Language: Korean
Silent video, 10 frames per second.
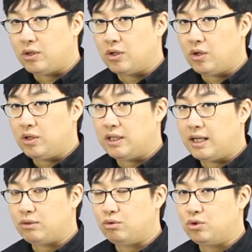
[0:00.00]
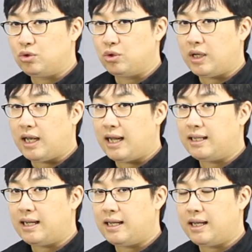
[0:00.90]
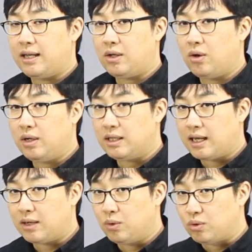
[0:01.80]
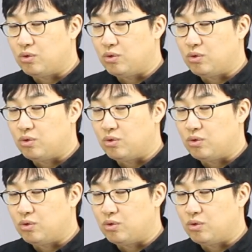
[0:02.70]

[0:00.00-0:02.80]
여성형이다 둘 중에 하나의 형이다로